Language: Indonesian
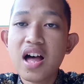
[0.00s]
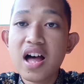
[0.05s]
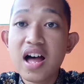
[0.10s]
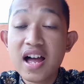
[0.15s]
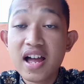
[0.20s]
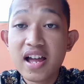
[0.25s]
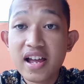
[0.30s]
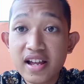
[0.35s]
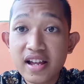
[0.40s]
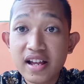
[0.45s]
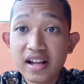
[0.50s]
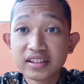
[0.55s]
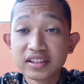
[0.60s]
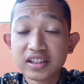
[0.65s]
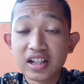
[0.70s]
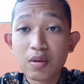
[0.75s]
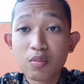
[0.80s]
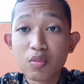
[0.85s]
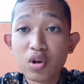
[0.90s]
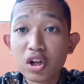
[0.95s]
Hai,
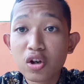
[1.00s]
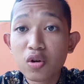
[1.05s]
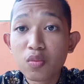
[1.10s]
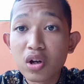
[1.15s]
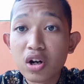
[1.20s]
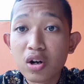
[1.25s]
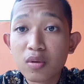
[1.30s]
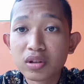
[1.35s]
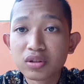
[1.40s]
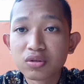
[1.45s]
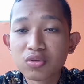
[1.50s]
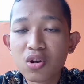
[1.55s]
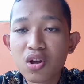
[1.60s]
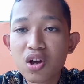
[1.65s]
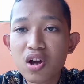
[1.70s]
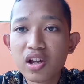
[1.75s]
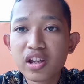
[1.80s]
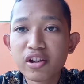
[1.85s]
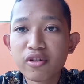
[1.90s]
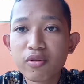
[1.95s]
Assalamualaikum
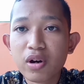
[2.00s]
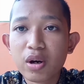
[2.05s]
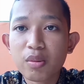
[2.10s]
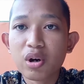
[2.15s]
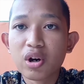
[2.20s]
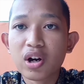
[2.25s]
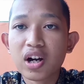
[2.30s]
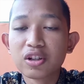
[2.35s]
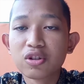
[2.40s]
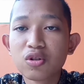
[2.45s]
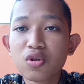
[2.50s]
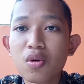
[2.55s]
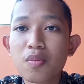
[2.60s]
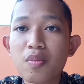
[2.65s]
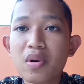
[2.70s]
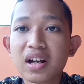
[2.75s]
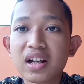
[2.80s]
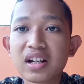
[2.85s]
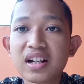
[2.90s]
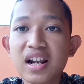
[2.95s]
warahmatullahi
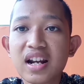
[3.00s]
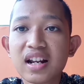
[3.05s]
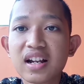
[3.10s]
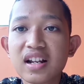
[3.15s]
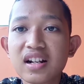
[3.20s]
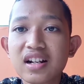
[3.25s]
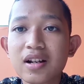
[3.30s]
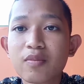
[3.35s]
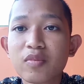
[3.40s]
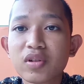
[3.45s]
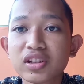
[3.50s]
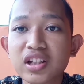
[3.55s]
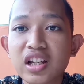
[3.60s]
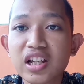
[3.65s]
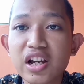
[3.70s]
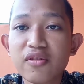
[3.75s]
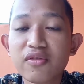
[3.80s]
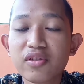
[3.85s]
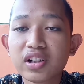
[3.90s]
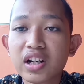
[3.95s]
wabarakatuh Perkenalkan nama
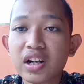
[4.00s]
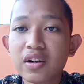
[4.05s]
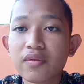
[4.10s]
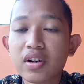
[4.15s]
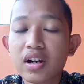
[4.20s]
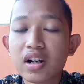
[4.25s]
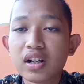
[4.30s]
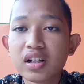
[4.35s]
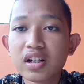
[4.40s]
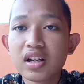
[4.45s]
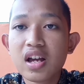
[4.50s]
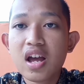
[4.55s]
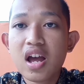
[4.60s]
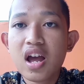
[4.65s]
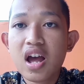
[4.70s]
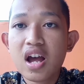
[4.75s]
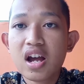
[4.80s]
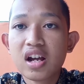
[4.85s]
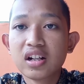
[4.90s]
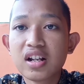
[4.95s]
saya Wildan Pabrik
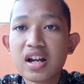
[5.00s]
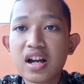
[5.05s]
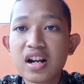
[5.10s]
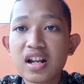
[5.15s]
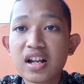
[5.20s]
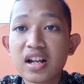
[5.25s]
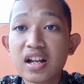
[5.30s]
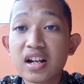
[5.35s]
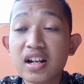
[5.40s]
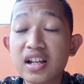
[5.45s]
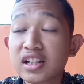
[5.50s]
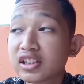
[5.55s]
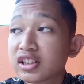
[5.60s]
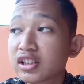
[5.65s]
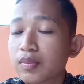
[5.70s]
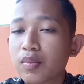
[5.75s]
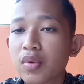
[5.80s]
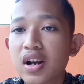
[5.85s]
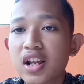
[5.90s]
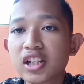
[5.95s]
Dari
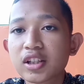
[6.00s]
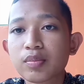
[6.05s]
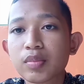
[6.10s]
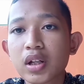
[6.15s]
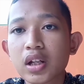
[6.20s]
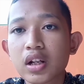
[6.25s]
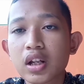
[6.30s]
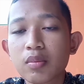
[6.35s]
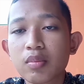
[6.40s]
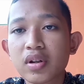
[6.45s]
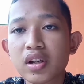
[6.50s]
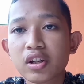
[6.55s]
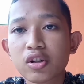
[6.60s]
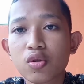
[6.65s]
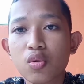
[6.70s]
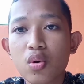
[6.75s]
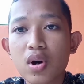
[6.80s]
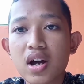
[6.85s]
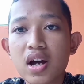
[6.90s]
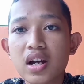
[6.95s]
kelas 11
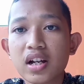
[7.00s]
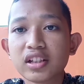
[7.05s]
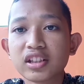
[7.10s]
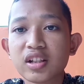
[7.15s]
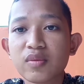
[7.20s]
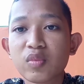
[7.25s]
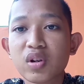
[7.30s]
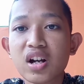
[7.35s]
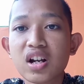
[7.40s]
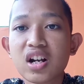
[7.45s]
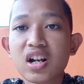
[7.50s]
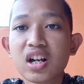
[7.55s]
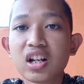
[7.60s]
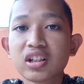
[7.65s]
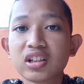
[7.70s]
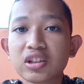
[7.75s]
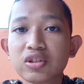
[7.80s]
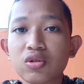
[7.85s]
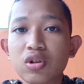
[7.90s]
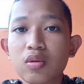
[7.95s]
periode 2 SMK
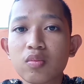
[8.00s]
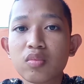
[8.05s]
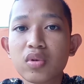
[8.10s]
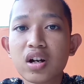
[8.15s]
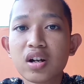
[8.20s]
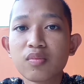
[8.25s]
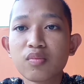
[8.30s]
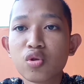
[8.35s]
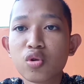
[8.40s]
Negeri 1 Rembang